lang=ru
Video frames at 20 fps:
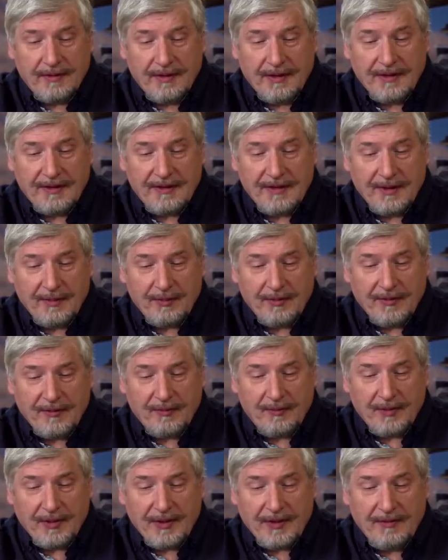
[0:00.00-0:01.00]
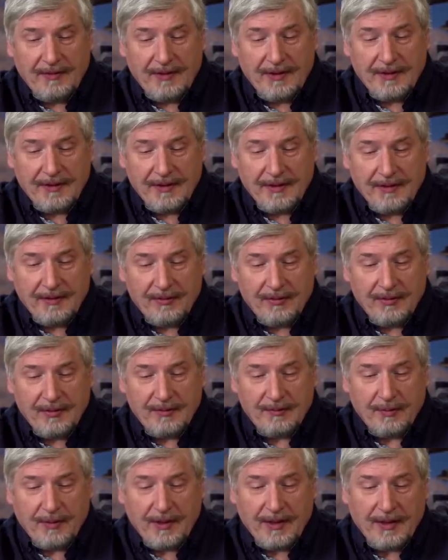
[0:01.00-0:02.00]
рецептов проявителей, то
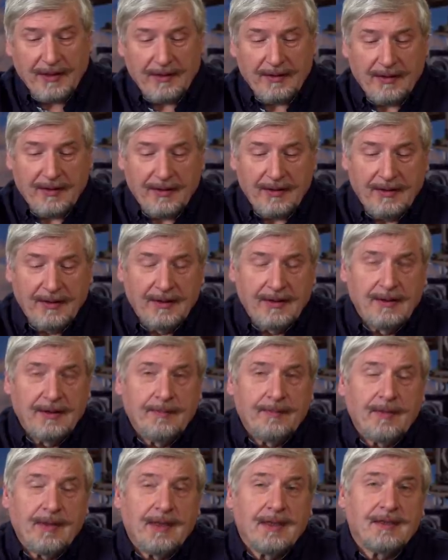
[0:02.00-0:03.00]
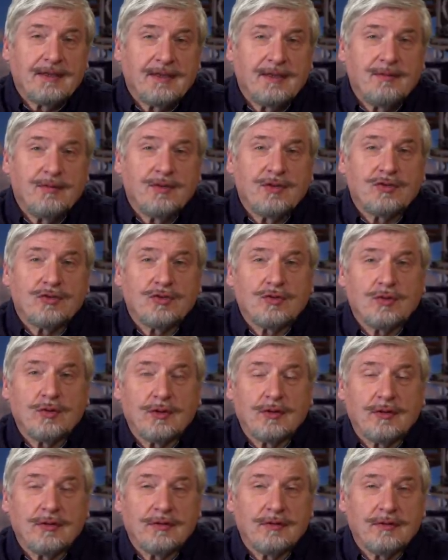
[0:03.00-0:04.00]
есть порядка 700